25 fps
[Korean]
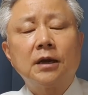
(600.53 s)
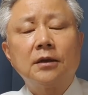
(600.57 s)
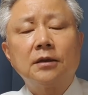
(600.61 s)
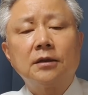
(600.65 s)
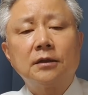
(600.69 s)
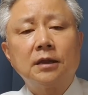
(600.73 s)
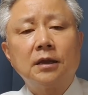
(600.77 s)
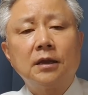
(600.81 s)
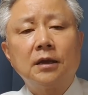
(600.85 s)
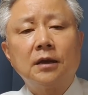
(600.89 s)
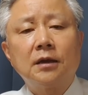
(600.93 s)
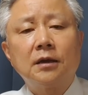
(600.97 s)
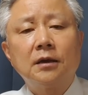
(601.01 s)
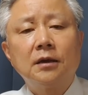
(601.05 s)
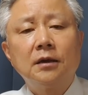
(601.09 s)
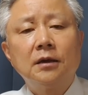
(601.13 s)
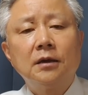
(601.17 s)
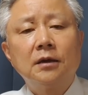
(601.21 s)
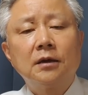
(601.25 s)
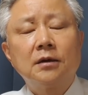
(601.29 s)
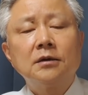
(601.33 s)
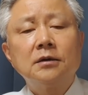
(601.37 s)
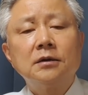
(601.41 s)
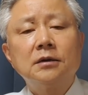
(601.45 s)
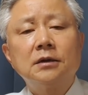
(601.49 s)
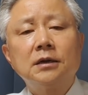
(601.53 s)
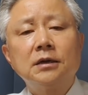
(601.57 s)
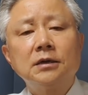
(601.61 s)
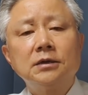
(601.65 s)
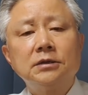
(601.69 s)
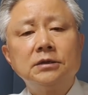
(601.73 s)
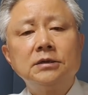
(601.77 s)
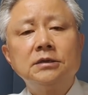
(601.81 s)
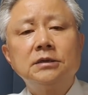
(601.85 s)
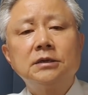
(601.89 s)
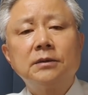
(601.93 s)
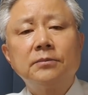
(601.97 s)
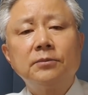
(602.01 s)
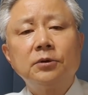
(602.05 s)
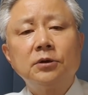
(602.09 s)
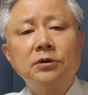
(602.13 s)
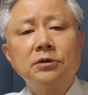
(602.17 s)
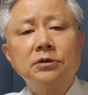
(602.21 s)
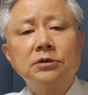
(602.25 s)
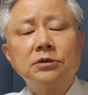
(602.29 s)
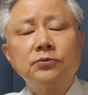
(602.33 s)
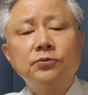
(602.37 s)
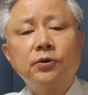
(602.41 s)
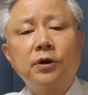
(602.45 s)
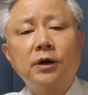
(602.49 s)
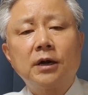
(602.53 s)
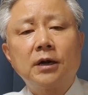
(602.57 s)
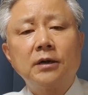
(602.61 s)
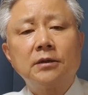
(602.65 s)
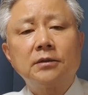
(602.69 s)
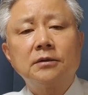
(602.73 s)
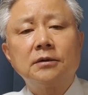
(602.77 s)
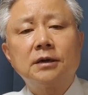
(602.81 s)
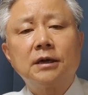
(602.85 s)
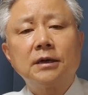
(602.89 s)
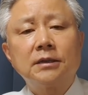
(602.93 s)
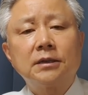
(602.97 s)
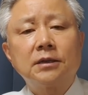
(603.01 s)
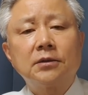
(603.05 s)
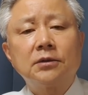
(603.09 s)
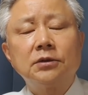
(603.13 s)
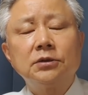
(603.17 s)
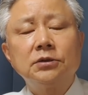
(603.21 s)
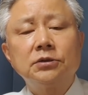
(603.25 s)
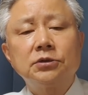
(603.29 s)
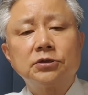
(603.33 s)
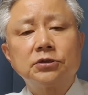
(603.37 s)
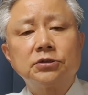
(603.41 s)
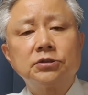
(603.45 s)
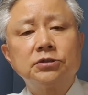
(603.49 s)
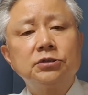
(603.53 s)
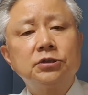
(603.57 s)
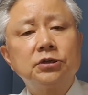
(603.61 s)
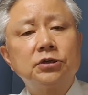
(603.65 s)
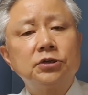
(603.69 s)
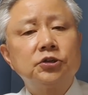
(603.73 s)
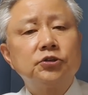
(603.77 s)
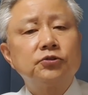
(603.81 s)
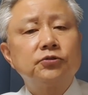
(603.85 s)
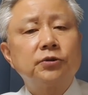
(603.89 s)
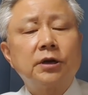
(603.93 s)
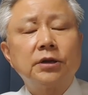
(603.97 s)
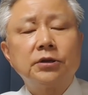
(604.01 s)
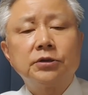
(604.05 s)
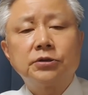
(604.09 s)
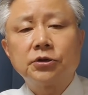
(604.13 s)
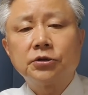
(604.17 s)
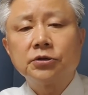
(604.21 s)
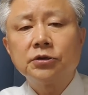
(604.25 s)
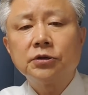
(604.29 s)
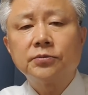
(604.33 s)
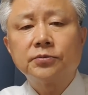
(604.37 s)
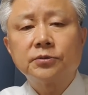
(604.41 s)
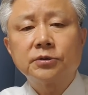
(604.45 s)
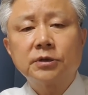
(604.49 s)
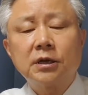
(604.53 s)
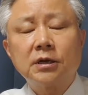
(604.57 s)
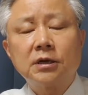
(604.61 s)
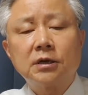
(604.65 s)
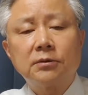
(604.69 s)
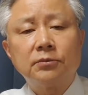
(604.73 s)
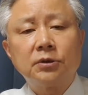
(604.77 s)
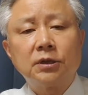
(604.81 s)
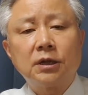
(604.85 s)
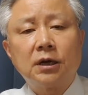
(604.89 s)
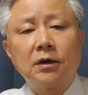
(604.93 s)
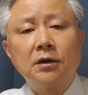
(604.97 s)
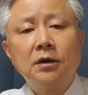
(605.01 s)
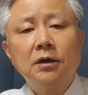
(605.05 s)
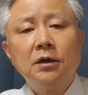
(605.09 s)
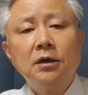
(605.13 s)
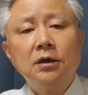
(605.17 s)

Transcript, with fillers: 했는데 그러나 이재명 씨와 갈등할 때는 정신적인 질환이 전혀 없었다는 겁니다.